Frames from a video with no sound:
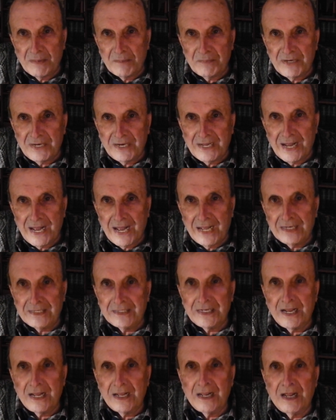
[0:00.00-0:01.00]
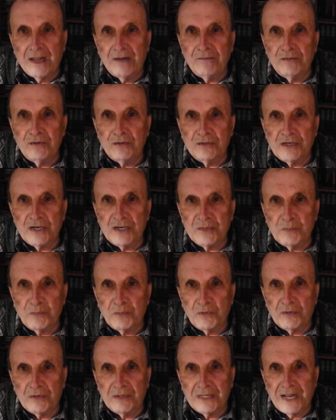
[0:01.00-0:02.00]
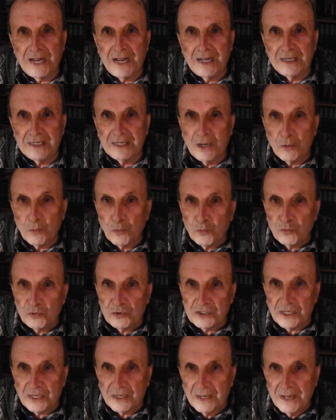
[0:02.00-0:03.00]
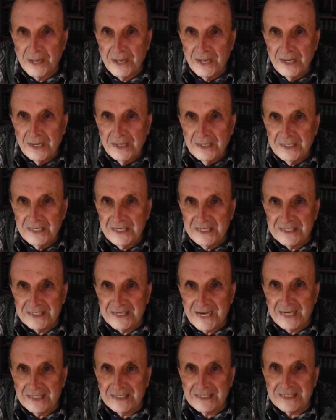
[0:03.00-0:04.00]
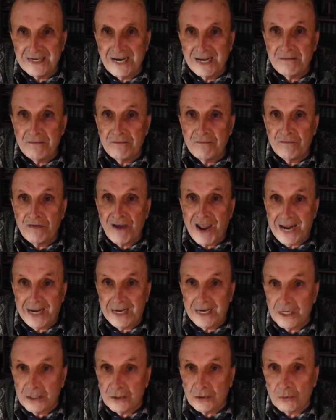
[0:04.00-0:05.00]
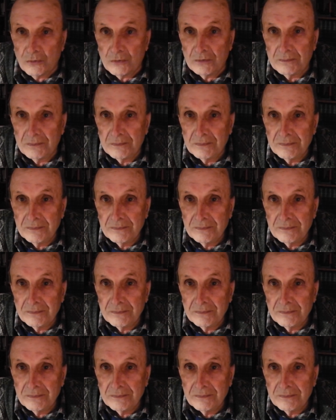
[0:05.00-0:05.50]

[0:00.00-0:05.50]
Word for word: Brigata Aviotrasportata USA di stanza in Veneto,